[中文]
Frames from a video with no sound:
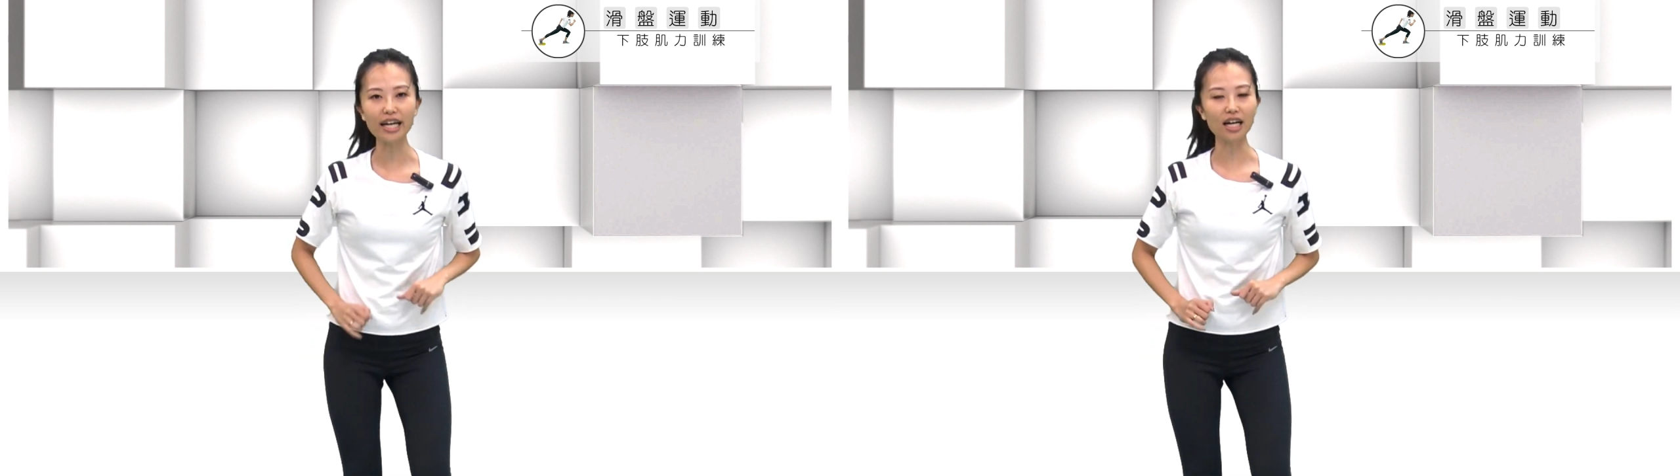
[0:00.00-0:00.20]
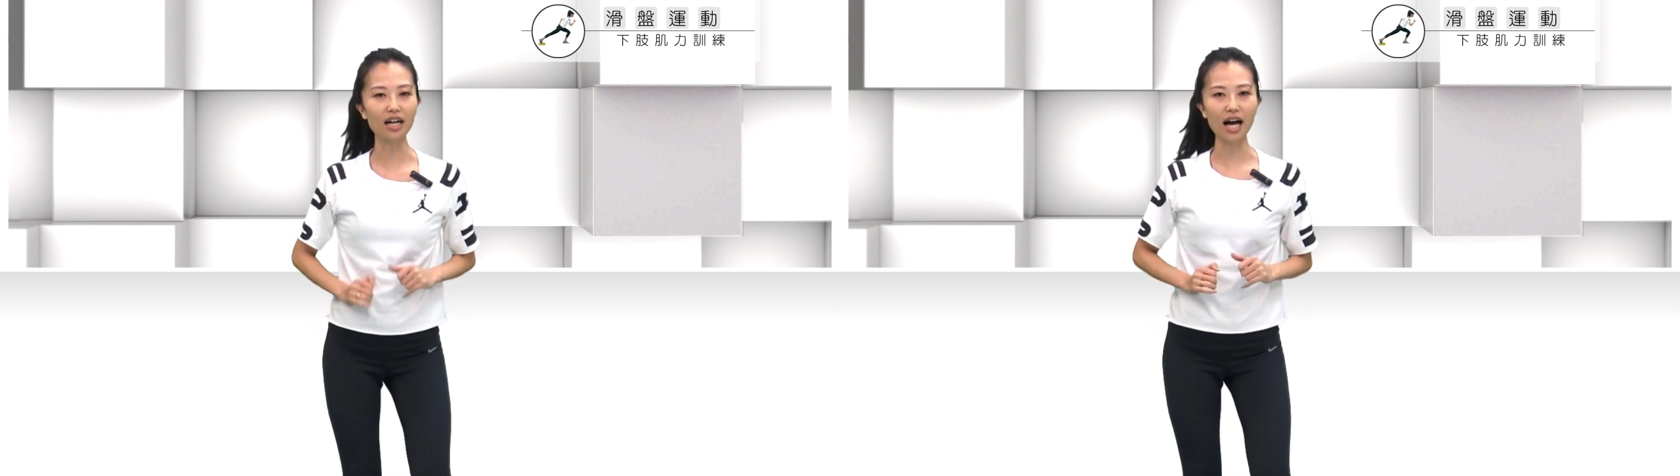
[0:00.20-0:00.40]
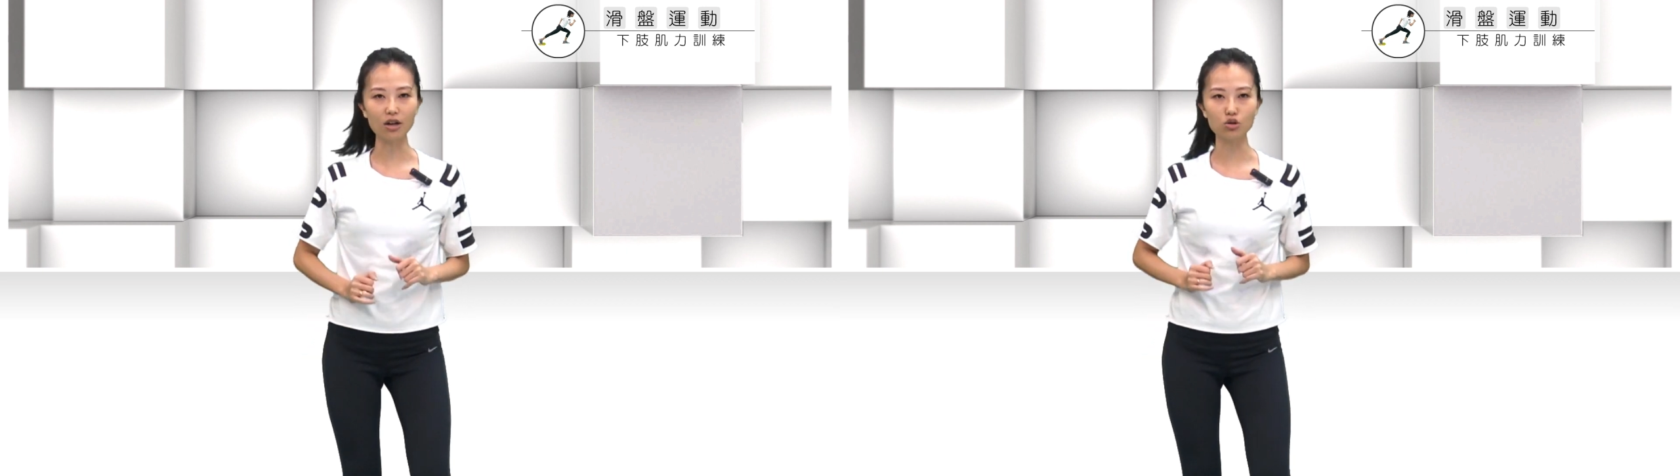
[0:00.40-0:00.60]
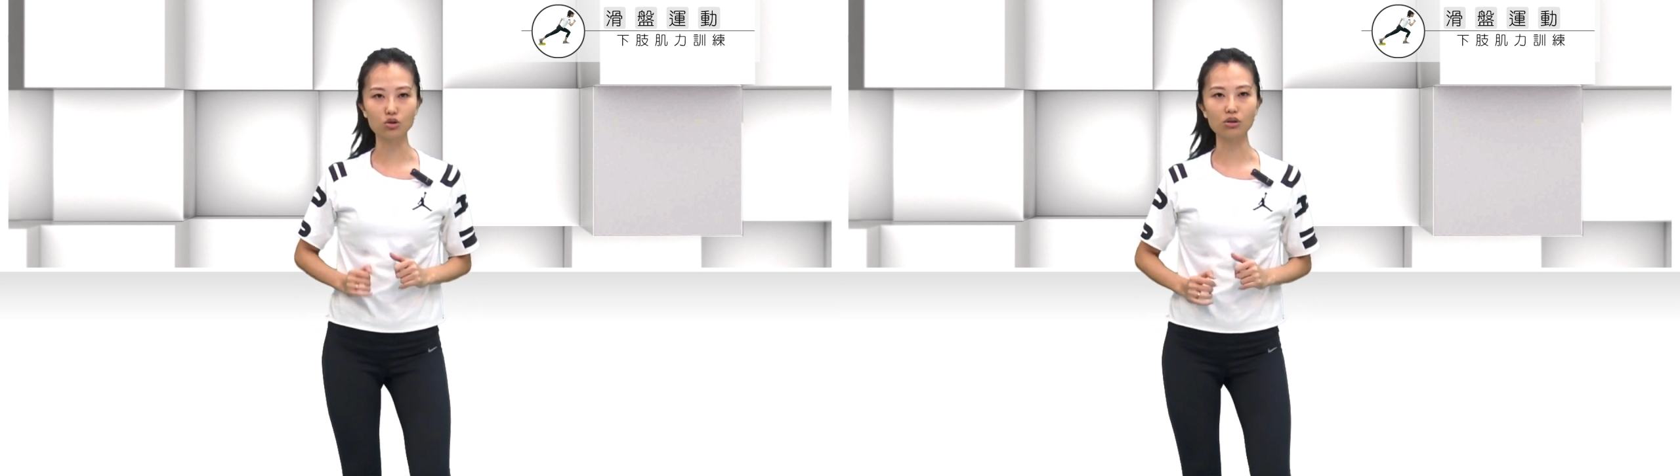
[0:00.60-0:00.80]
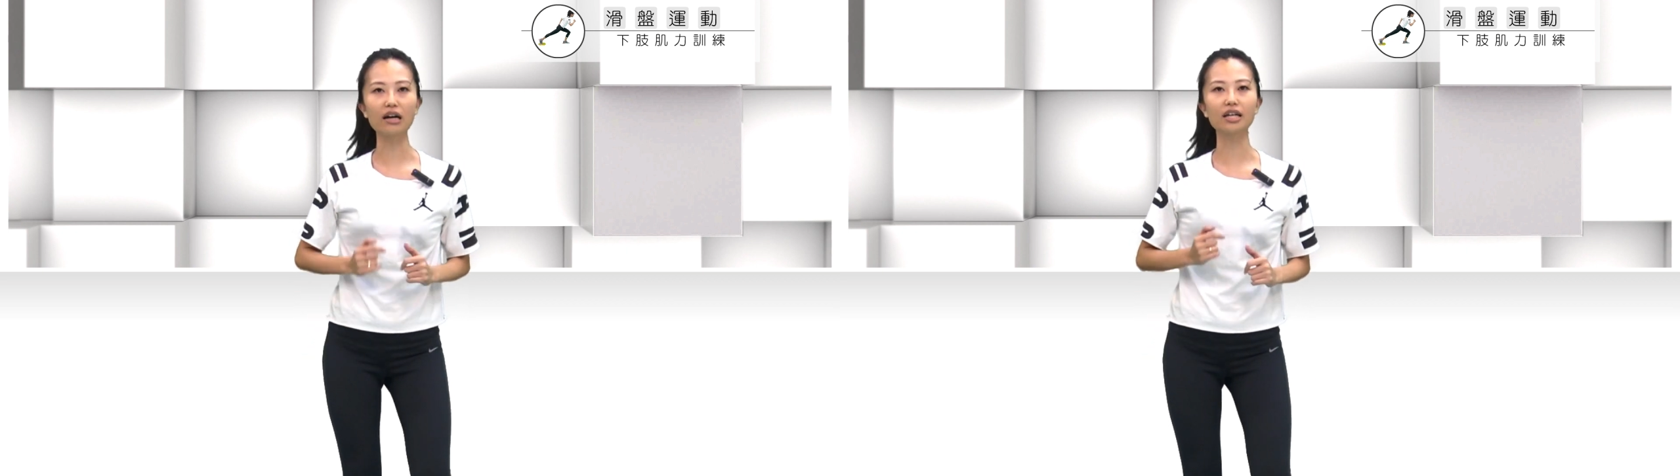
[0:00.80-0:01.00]
刚刚还有
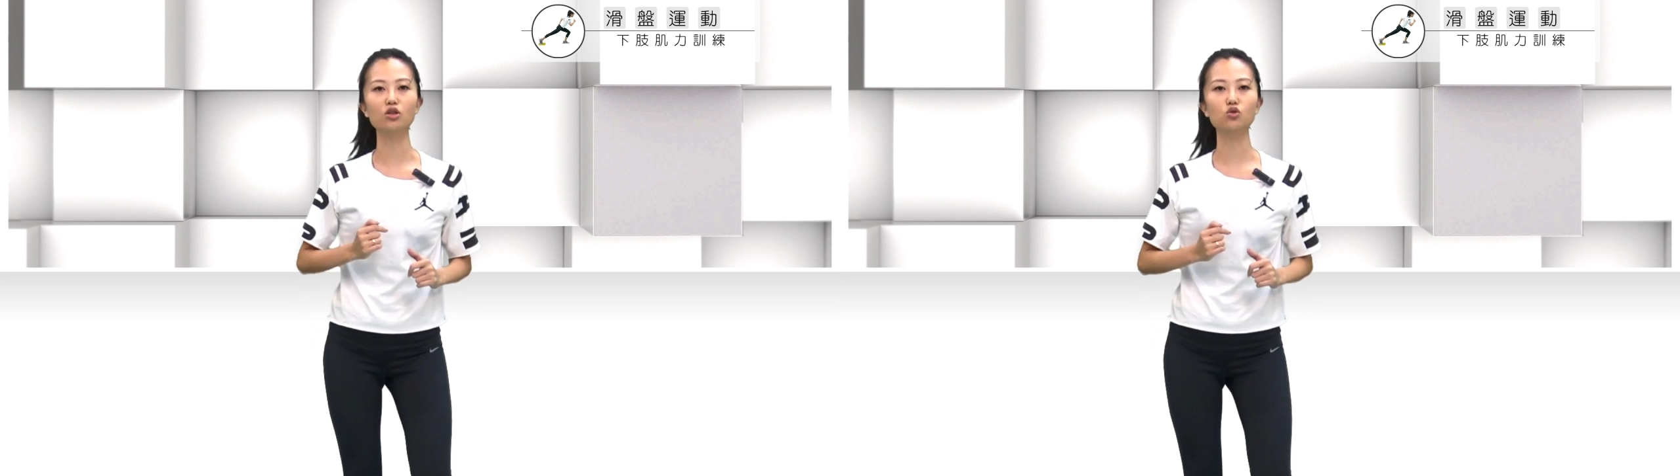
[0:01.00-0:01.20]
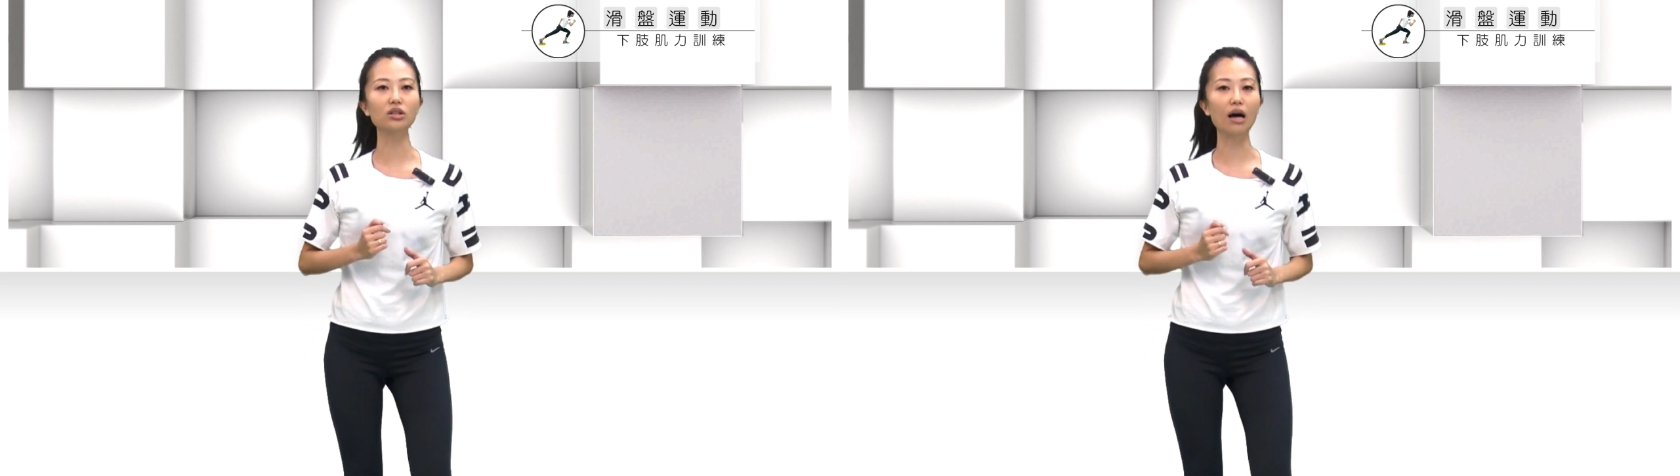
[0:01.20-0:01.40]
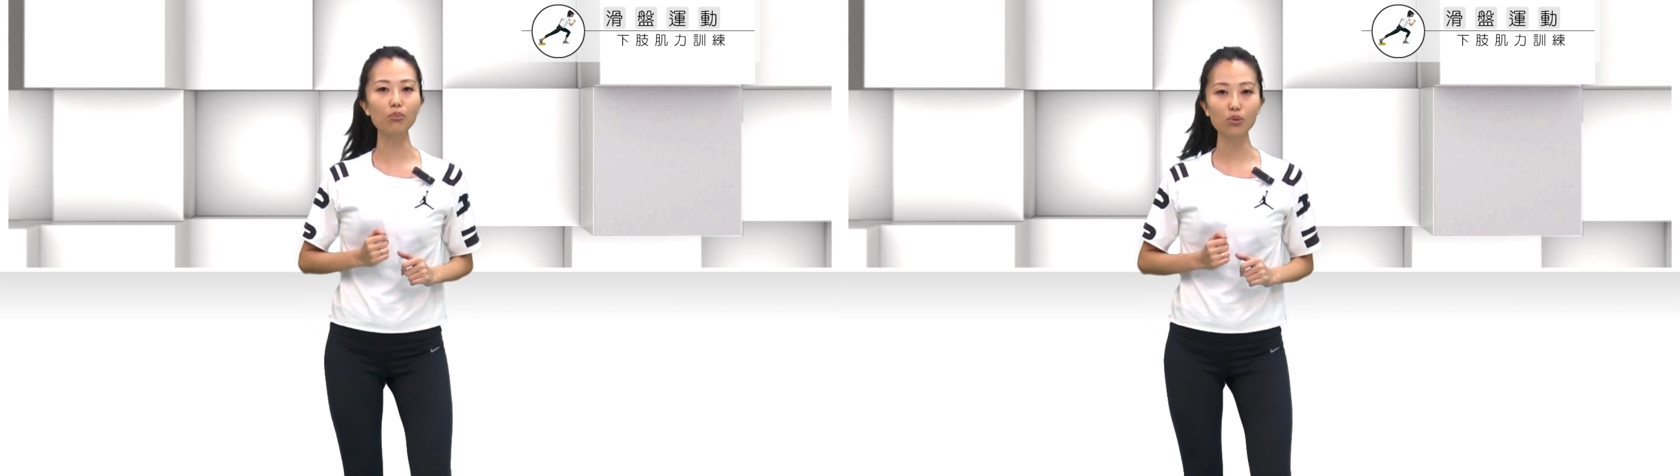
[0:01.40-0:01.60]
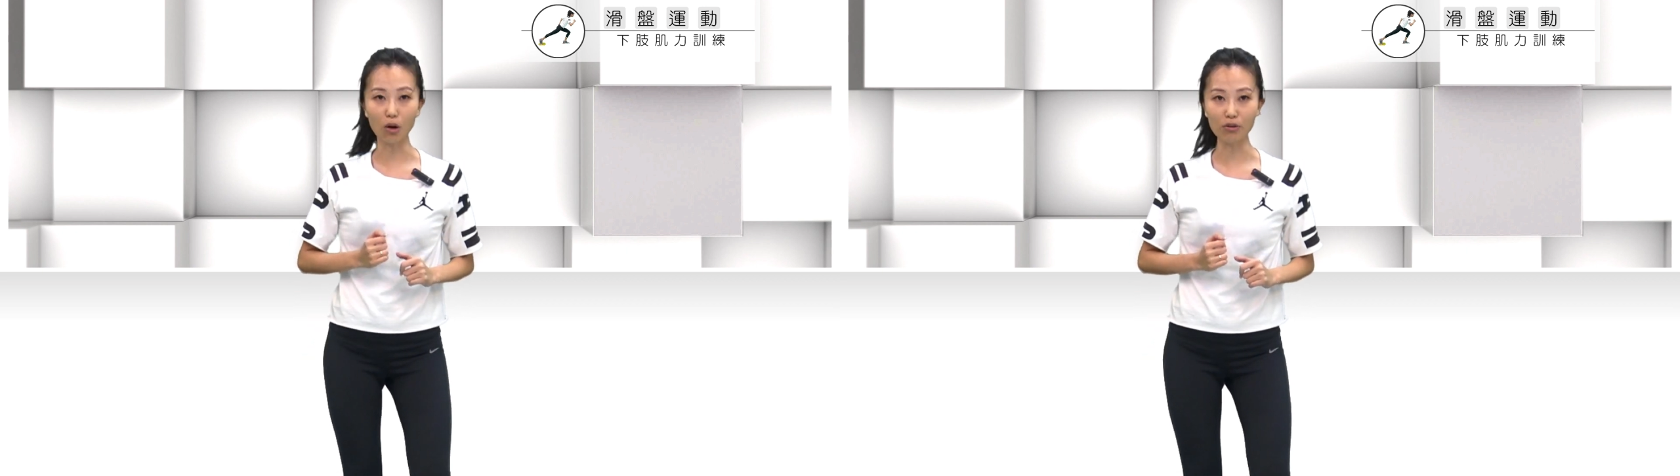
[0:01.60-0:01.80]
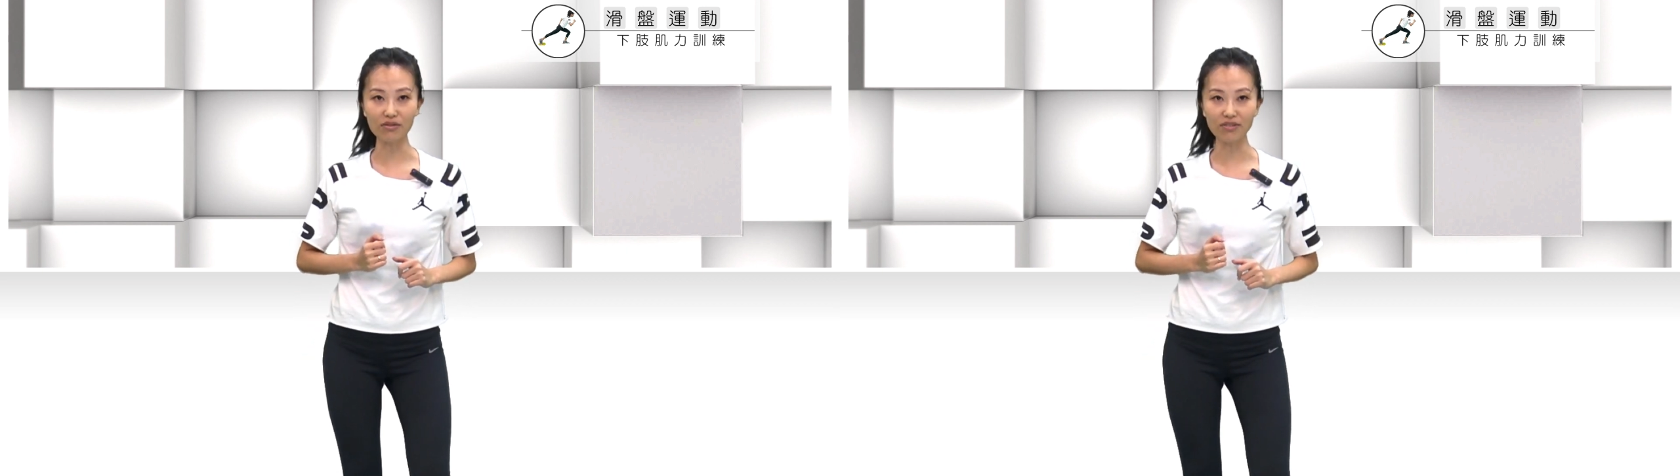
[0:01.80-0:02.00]
说到可以做到不
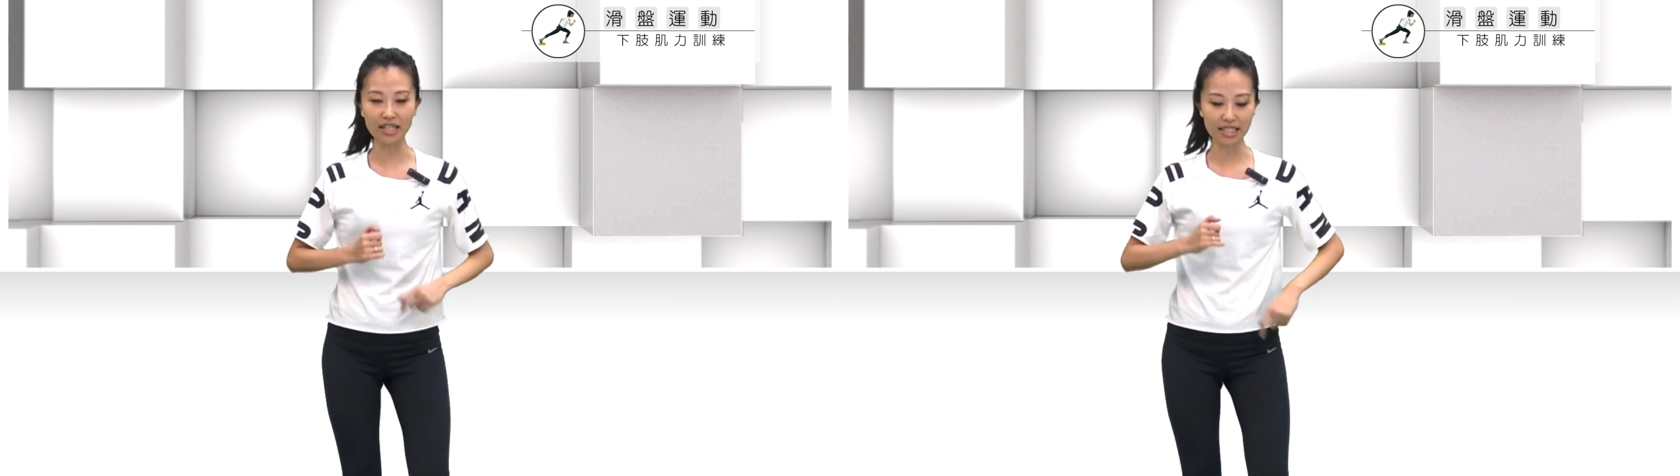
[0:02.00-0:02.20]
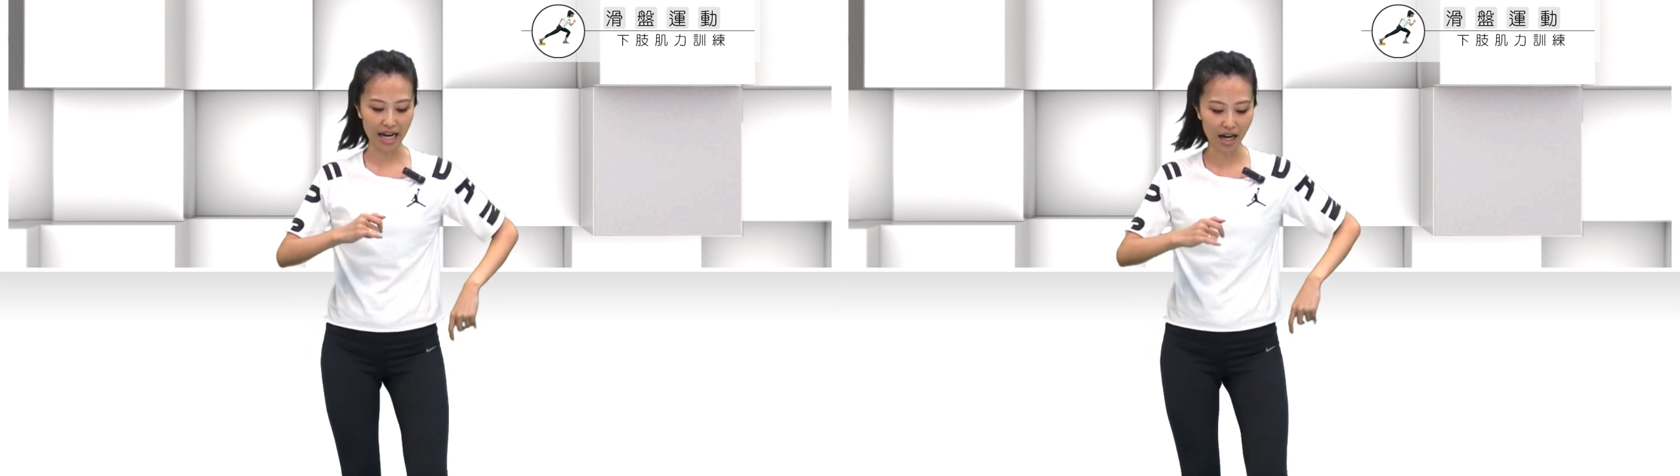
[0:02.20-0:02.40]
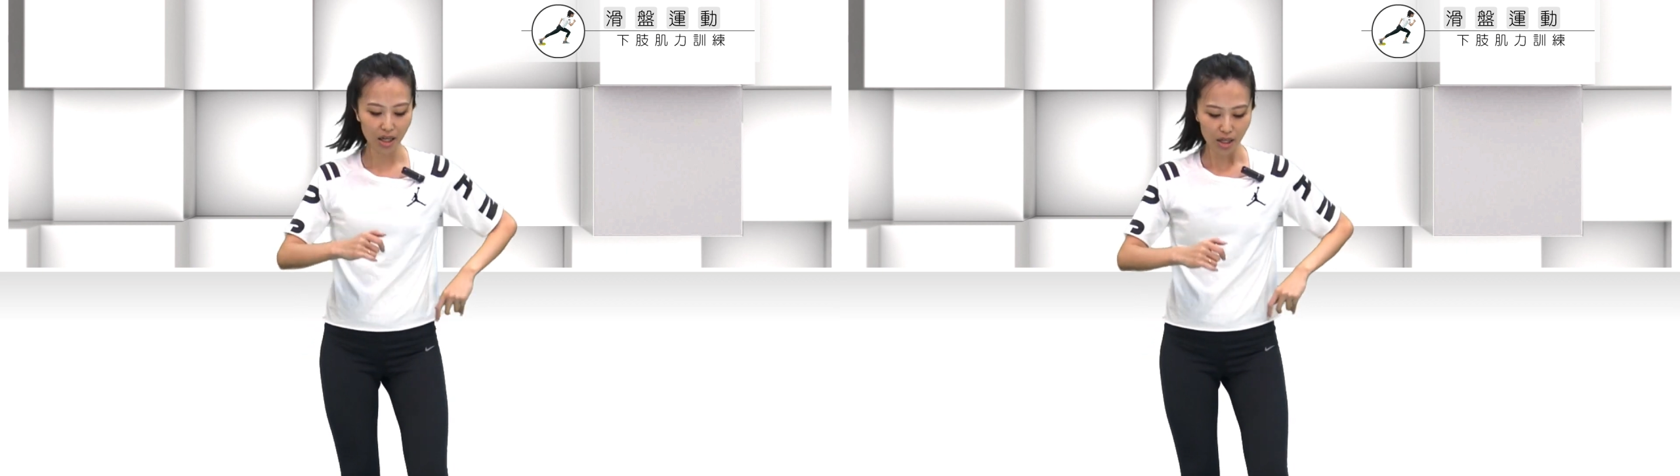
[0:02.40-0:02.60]
同的方向，